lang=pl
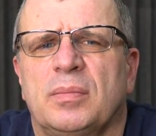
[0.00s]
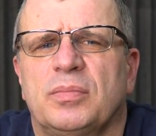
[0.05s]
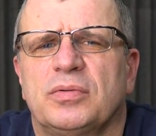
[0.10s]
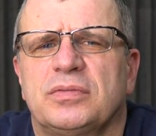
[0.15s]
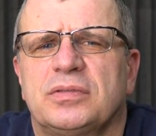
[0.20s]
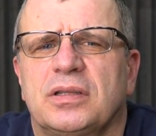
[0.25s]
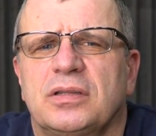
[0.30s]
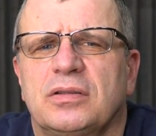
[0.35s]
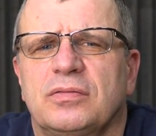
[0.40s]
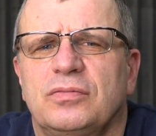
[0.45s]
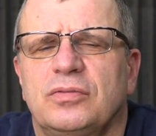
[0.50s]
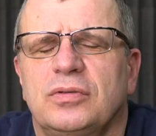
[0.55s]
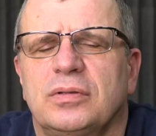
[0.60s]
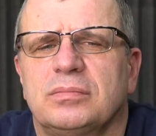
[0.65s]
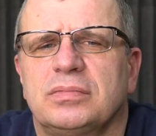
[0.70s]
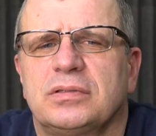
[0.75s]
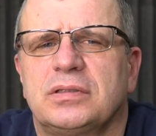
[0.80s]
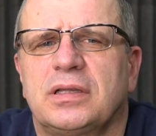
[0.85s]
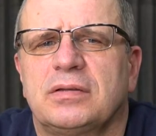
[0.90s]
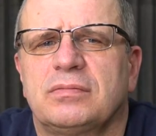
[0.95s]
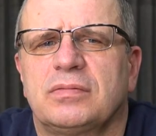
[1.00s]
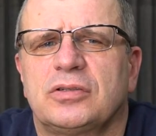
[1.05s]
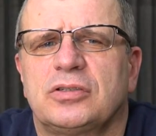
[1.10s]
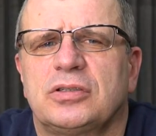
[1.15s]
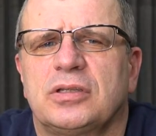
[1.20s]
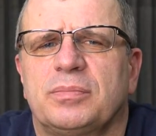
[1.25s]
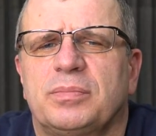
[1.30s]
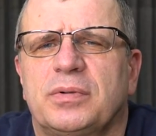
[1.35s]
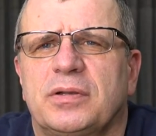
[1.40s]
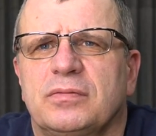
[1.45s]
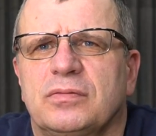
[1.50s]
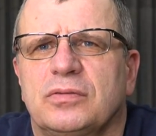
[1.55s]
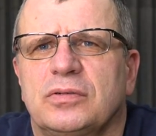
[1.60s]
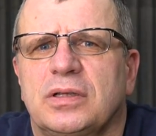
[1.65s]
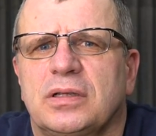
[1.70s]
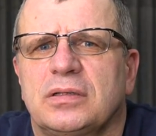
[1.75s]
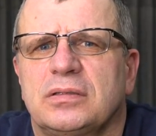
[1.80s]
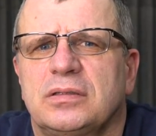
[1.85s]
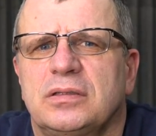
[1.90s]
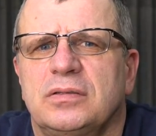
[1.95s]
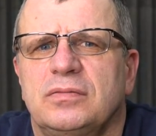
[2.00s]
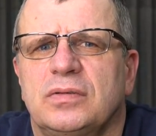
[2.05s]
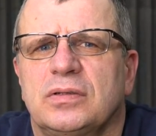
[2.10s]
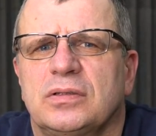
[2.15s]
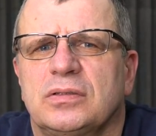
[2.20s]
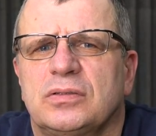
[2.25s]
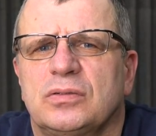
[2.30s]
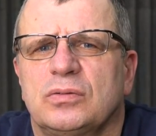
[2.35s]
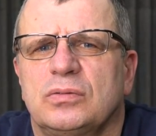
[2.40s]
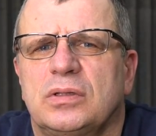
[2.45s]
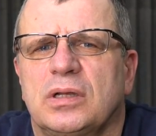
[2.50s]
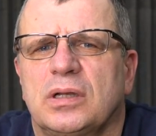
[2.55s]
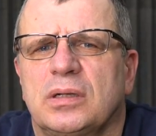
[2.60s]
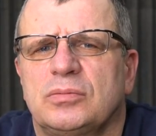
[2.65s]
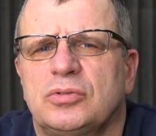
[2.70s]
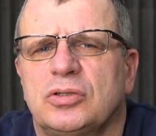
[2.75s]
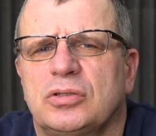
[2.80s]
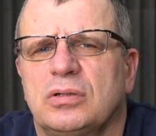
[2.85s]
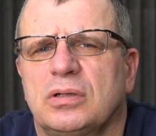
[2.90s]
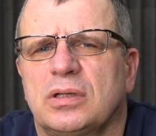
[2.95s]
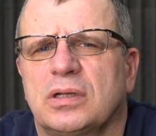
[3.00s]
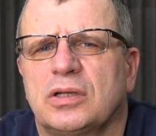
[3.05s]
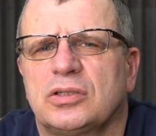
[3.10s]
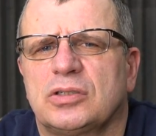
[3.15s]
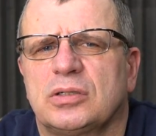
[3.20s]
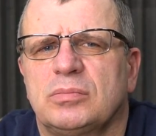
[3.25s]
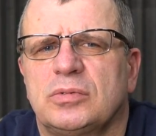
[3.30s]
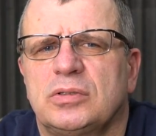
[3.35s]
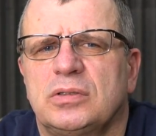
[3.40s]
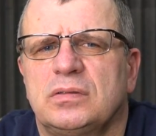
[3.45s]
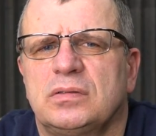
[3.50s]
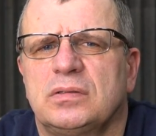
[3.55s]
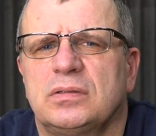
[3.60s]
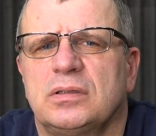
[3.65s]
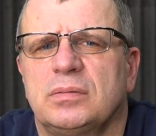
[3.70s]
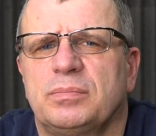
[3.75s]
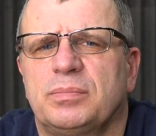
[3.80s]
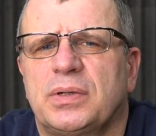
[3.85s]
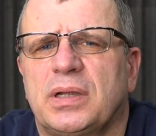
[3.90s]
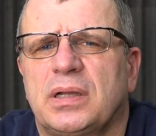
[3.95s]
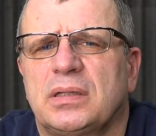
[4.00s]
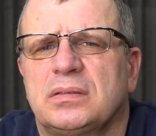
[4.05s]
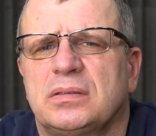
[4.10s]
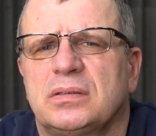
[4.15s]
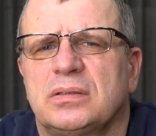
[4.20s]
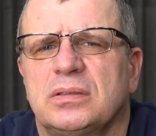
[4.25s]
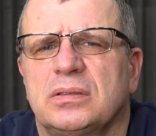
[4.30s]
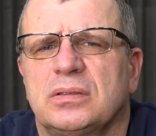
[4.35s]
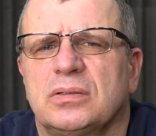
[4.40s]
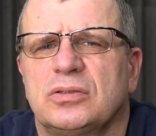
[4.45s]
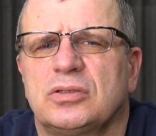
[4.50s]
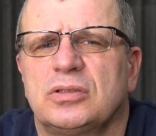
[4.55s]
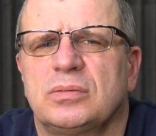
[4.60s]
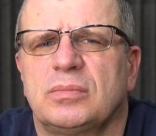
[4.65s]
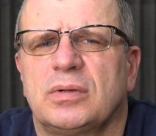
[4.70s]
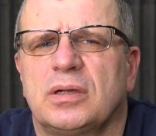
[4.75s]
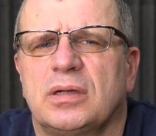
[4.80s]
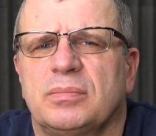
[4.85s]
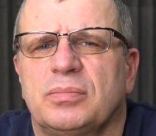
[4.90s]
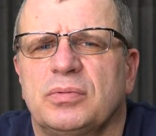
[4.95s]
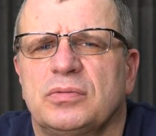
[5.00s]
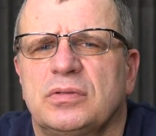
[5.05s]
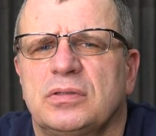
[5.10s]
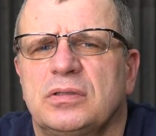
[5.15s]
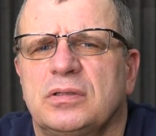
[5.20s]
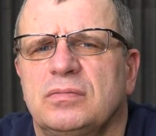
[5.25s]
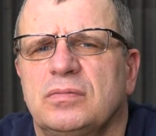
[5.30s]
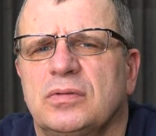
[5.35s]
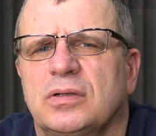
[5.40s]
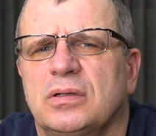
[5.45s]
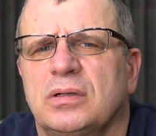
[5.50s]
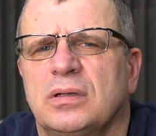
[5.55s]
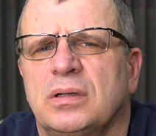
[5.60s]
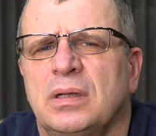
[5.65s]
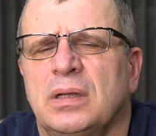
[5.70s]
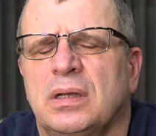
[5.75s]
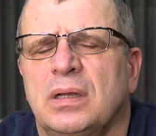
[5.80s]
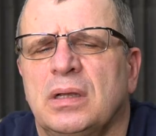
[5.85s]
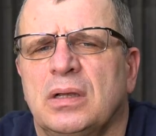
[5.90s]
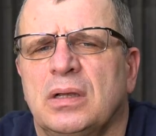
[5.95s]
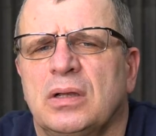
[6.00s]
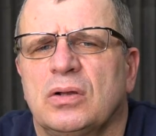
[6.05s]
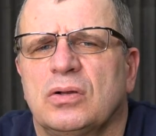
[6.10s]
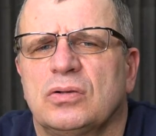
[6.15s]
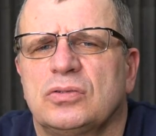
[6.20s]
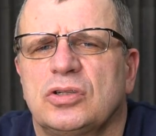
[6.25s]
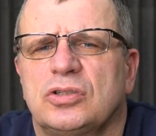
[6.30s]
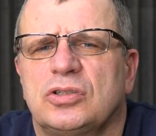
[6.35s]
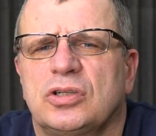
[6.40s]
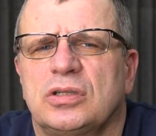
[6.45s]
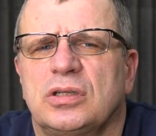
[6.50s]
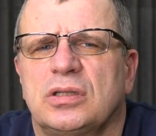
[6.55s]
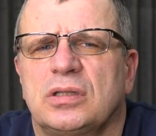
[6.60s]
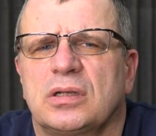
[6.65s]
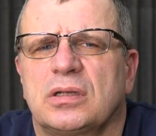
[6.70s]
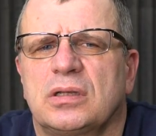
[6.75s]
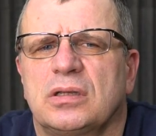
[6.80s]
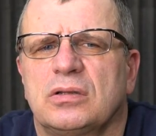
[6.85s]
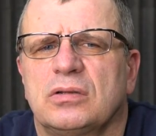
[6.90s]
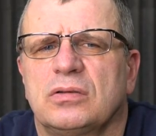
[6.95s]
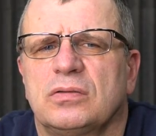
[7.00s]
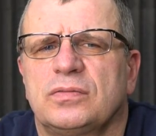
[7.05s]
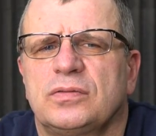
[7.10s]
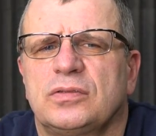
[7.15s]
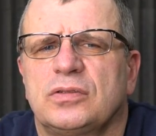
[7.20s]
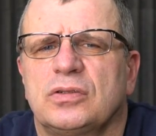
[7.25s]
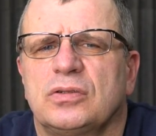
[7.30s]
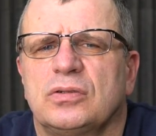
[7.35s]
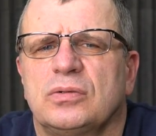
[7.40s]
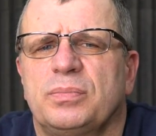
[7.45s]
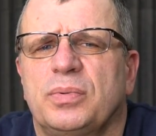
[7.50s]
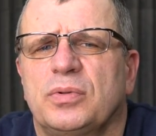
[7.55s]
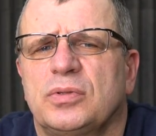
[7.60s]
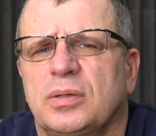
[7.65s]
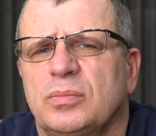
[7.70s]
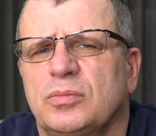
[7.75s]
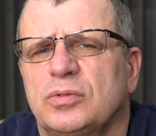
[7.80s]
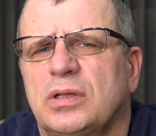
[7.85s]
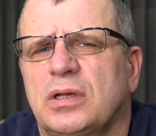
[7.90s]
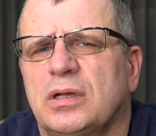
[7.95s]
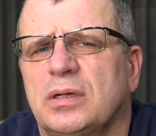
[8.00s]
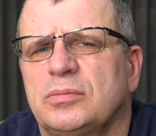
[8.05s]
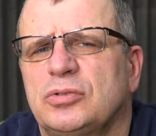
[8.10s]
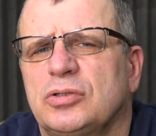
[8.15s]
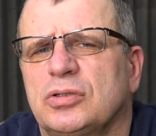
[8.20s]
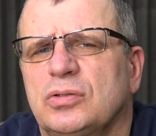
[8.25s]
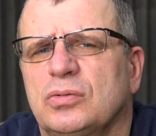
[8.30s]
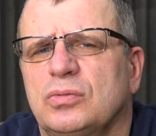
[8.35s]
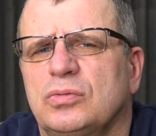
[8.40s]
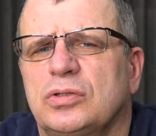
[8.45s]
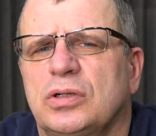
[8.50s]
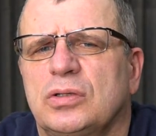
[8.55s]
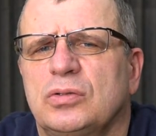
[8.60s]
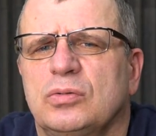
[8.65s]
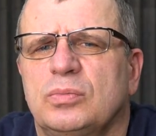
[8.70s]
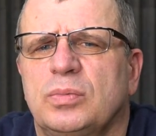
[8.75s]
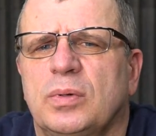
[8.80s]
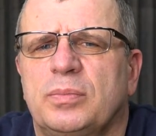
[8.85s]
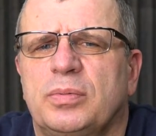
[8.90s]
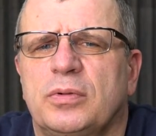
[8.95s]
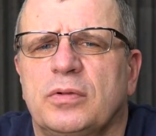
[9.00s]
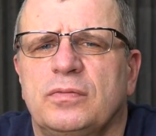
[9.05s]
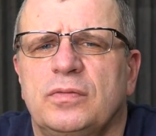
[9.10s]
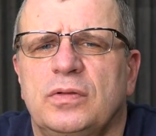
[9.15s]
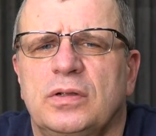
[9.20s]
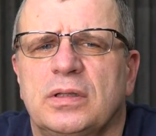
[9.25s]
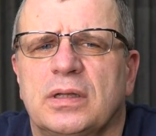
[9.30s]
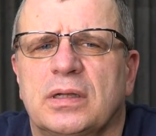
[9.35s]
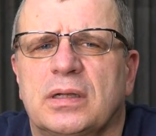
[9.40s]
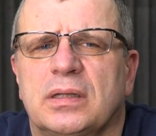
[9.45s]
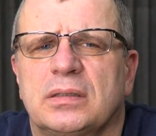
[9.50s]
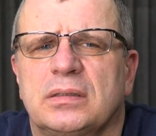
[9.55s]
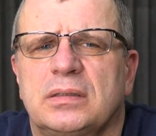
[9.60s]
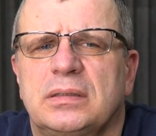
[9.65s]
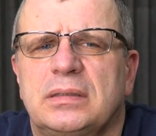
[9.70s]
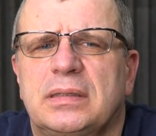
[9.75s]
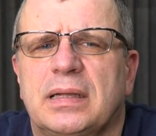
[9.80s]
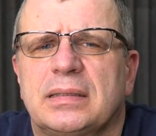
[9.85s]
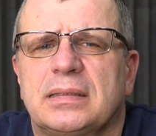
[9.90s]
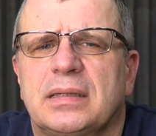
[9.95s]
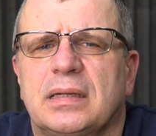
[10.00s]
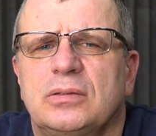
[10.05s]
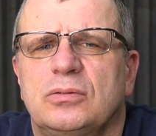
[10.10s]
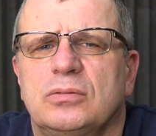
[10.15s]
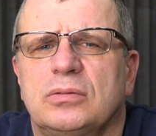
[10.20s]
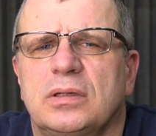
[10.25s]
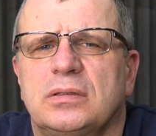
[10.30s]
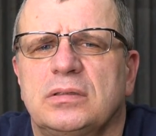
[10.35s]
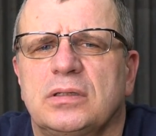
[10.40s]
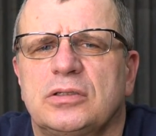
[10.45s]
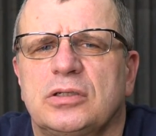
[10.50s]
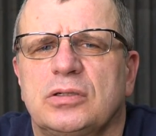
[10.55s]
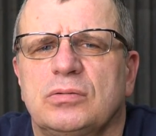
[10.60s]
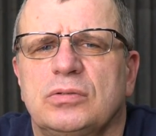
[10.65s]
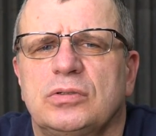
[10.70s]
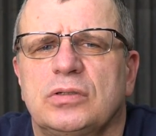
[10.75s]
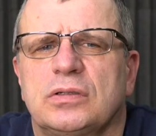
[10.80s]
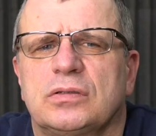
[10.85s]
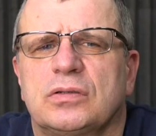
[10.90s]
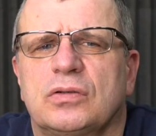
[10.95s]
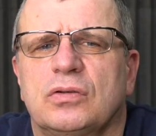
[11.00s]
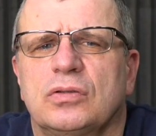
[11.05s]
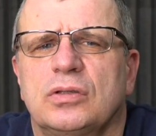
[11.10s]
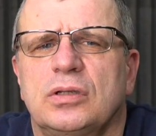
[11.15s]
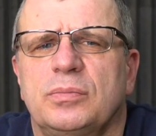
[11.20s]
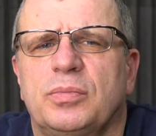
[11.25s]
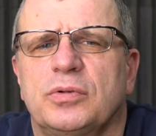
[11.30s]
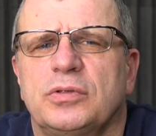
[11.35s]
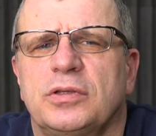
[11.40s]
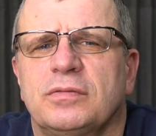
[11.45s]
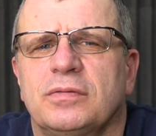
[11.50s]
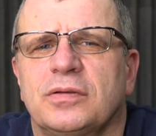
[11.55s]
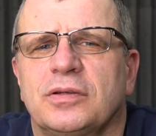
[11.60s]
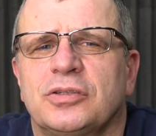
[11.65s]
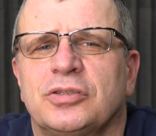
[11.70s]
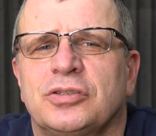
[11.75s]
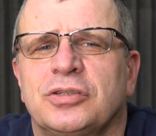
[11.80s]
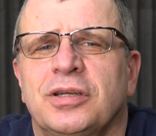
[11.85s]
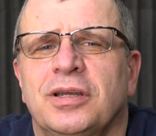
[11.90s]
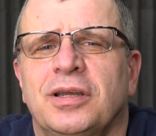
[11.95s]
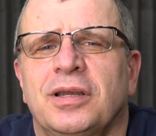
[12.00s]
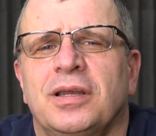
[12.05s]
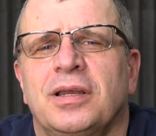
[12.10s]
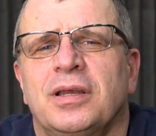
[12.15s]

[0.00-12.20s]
Postanowiłem zdawać na prawo jazdy, więc udałem się do lekarza medycyny pracy, otrzymałem pozytywne orzeczenie na kierowcę, potem udałem się do urzędu po profil na kandydata i tutaj zaczęły się schody, ponieważ